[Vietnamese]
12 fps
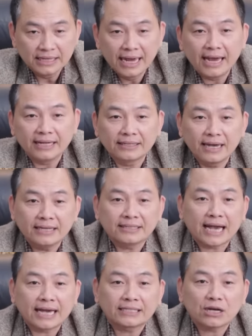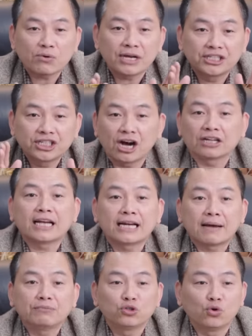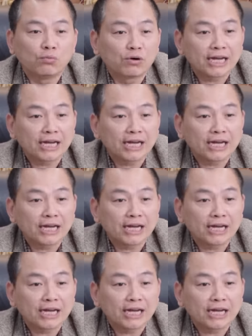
để thế hệ trẻ sau này trở thành làm chủ